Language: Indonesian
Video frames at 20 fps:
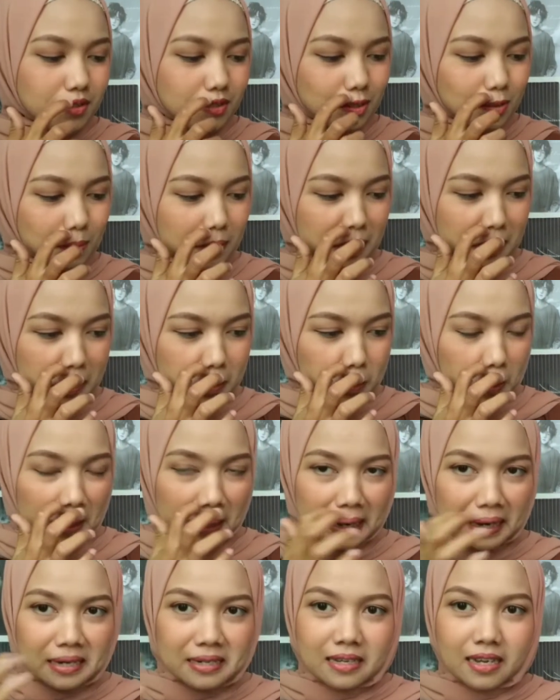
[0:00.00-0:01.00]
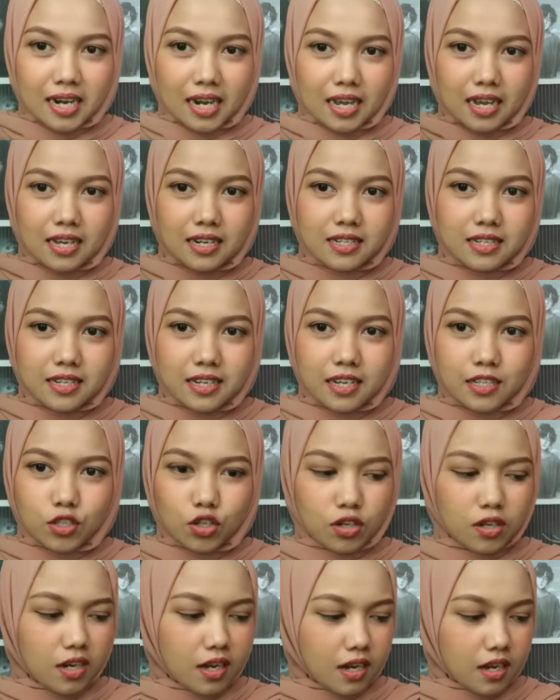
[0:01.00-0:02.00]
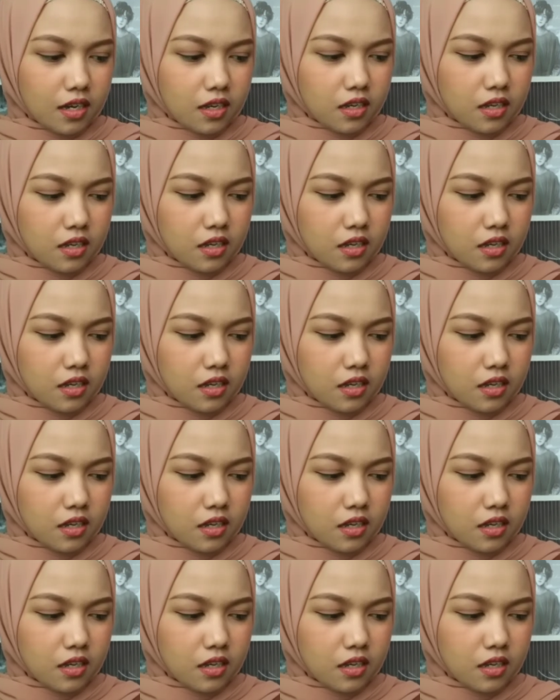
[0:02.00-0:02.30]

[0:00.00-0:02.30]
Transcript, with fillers: cuman itu kayaknya kendaraan deh atau enggak